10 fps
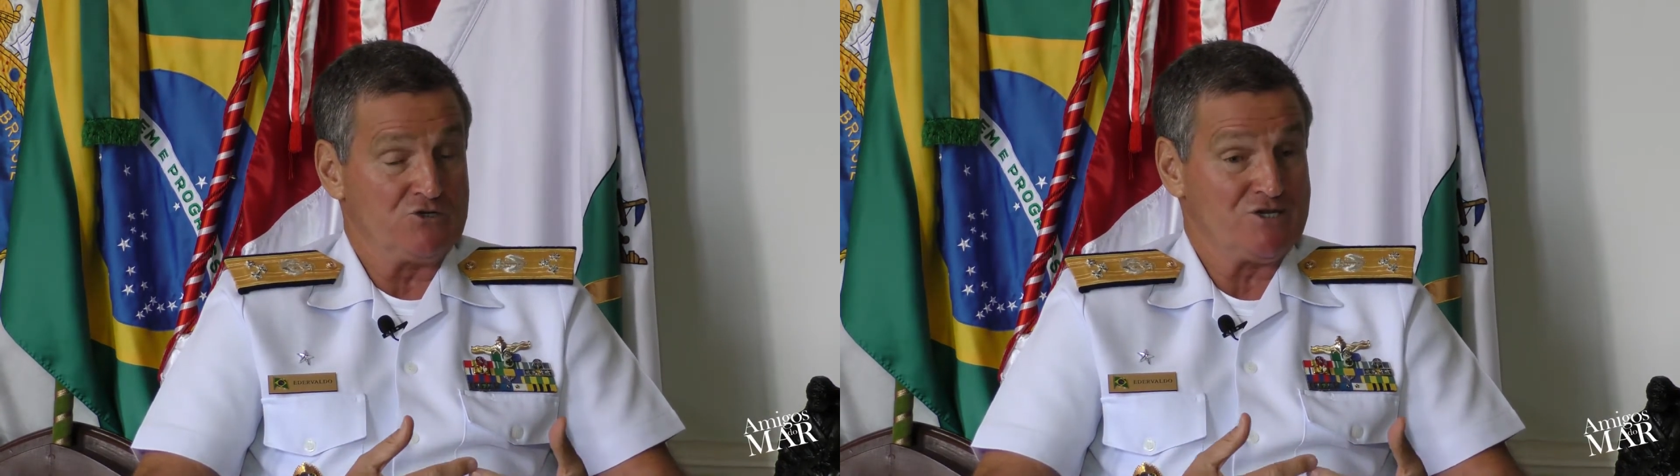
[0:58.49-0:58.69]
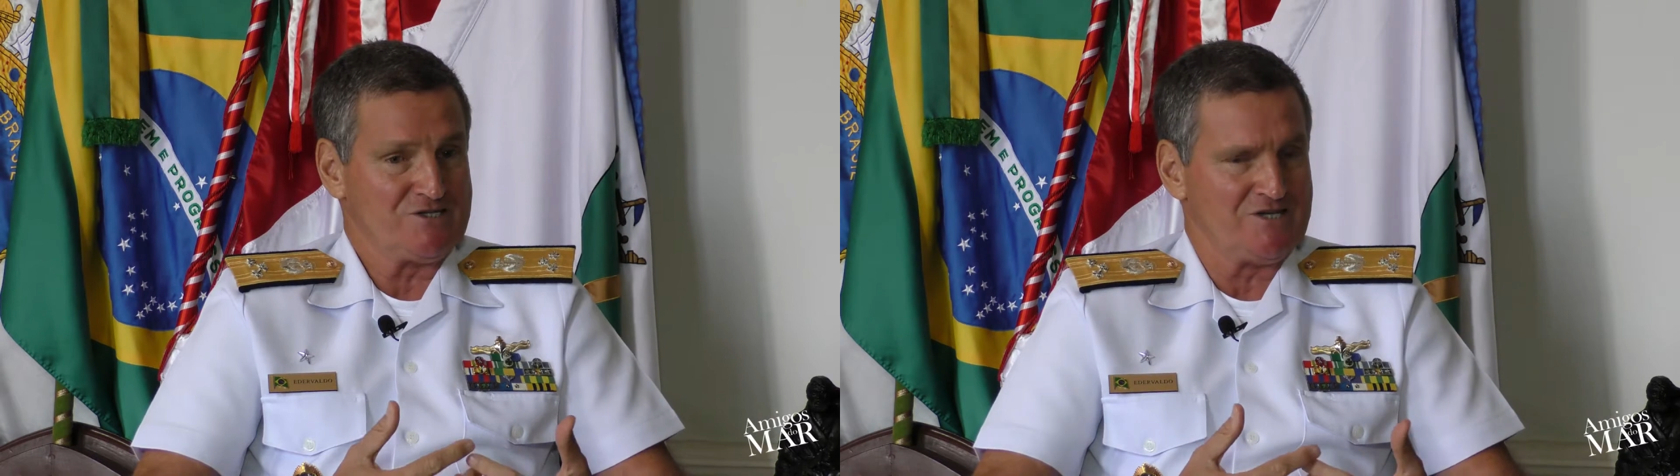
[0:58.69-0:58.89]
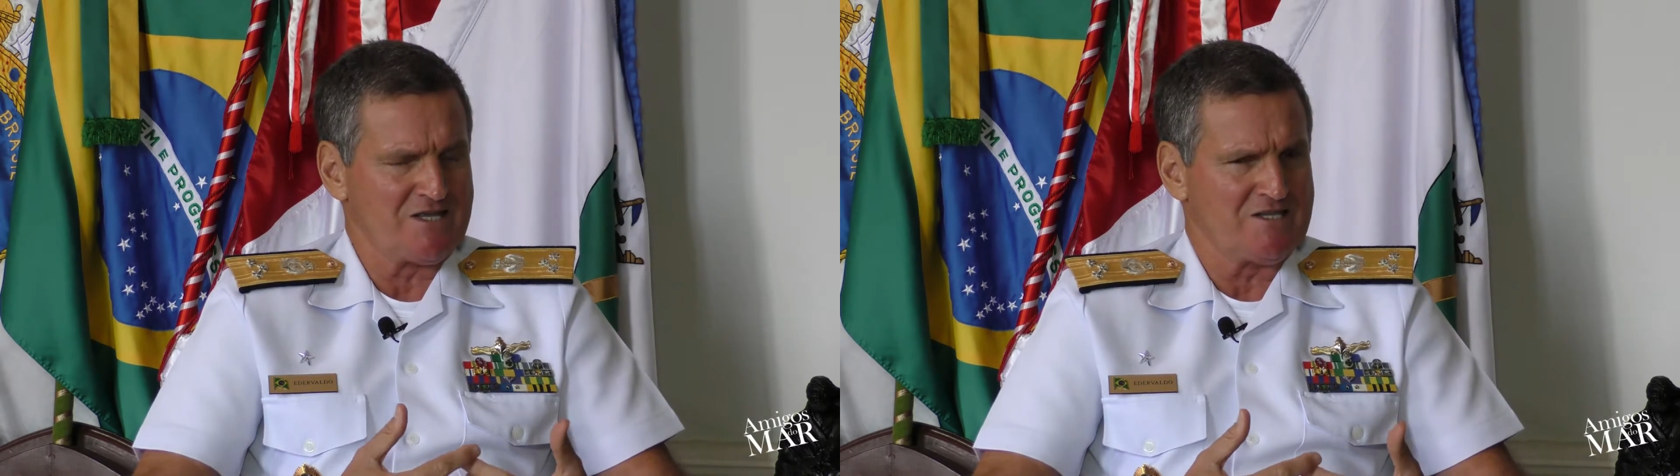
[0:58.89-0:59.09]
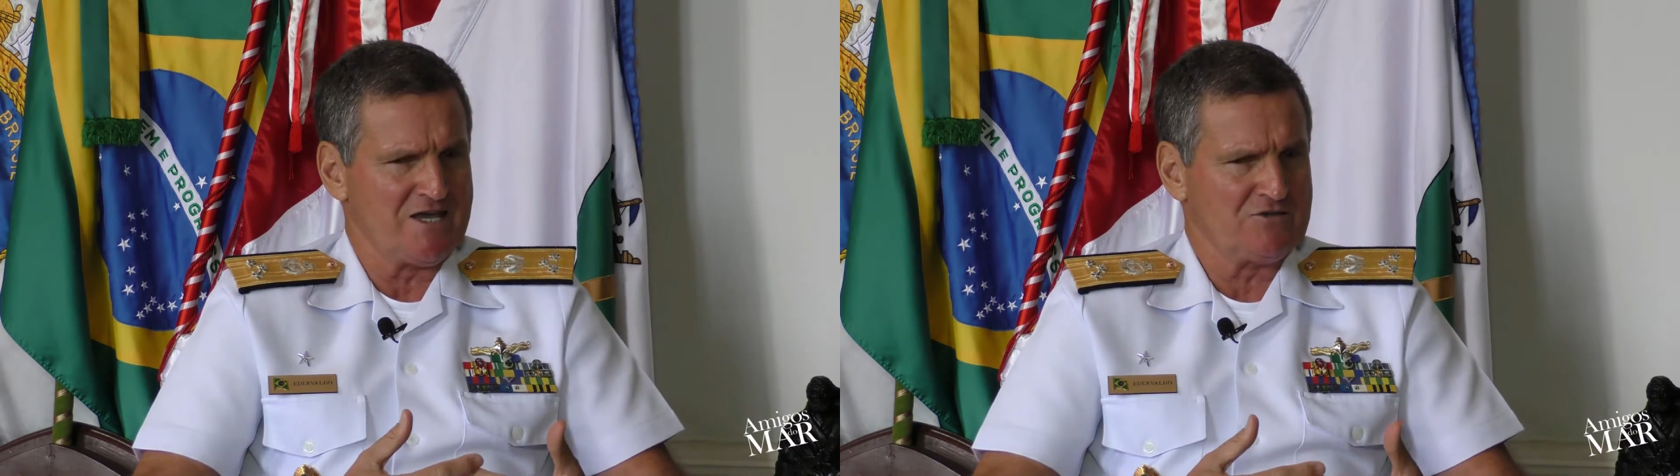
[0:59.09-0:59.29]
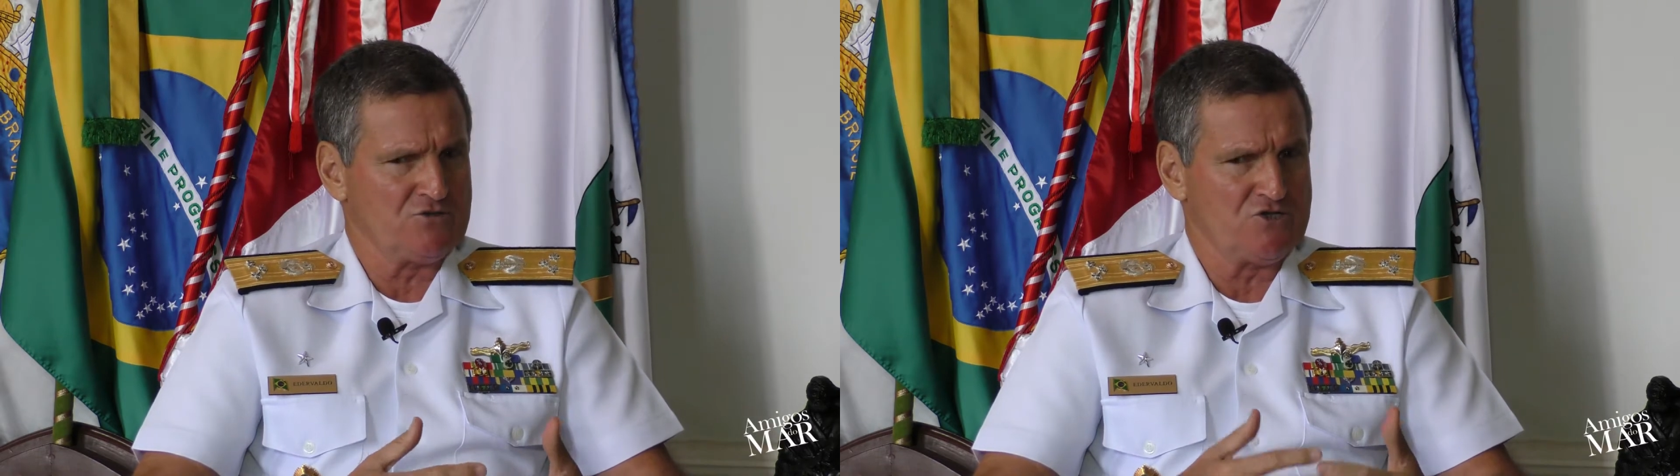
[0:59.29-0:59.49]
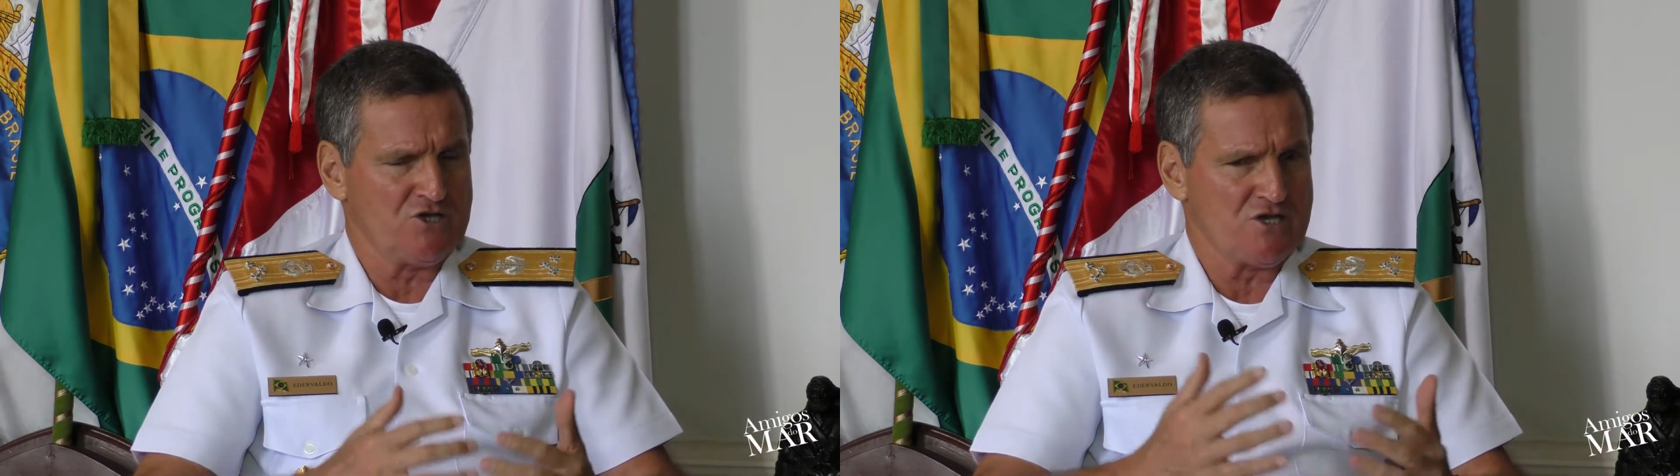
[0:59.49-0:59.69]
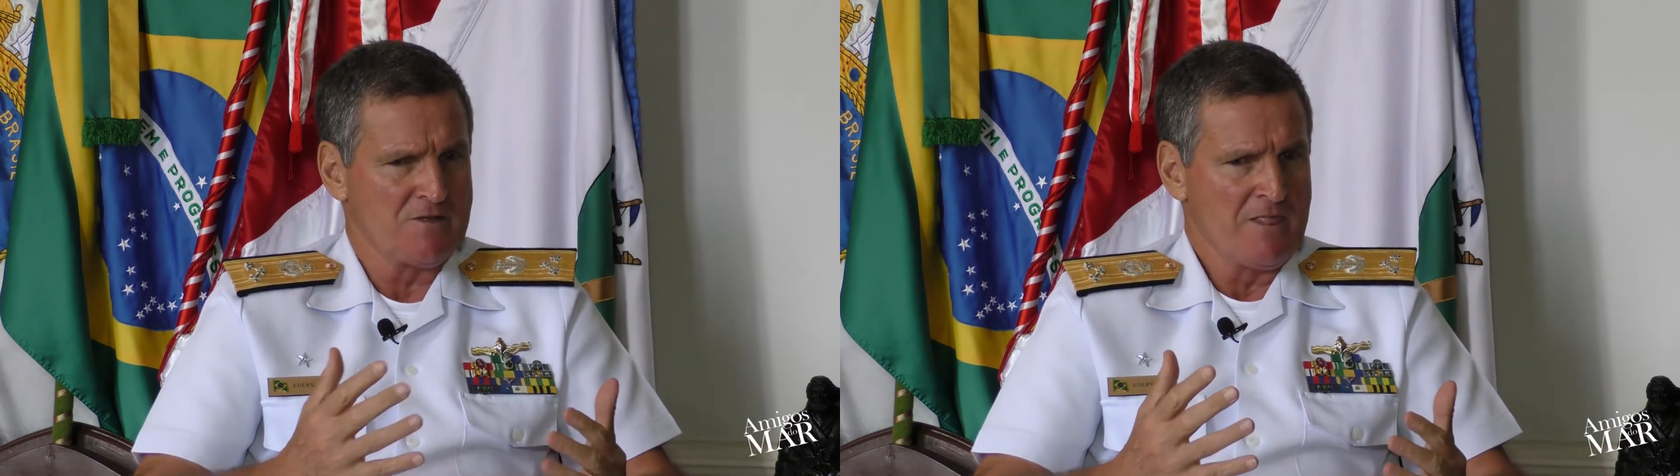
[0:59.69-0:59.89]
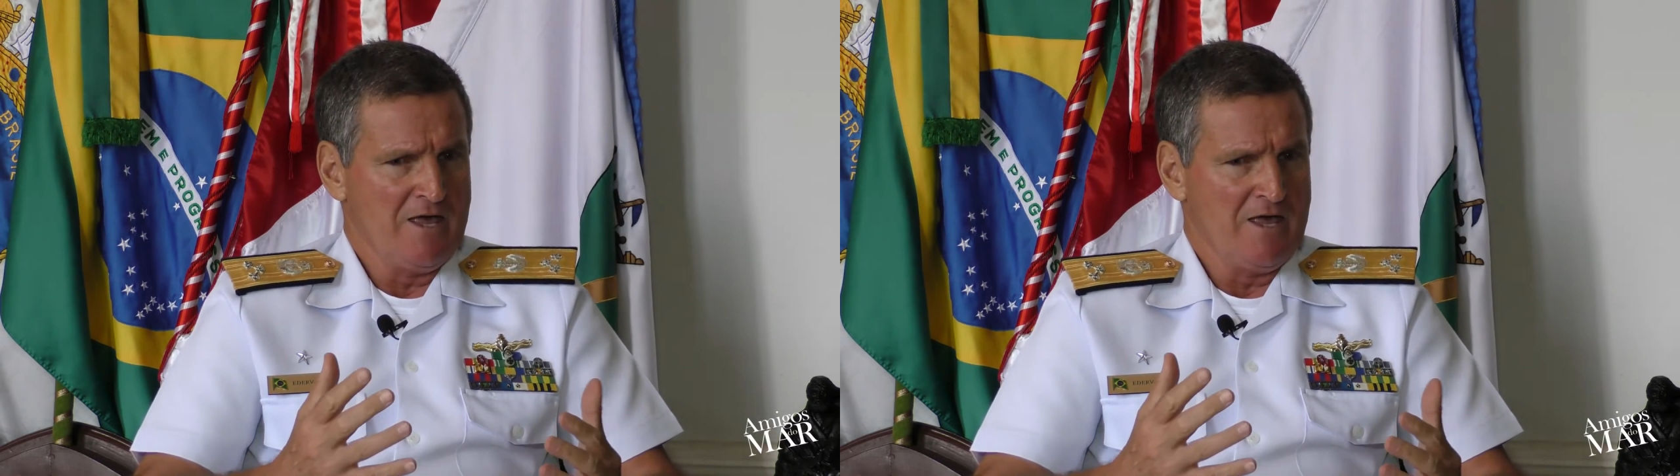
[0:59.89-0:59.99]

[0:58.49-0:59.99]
eu tinha certeza de que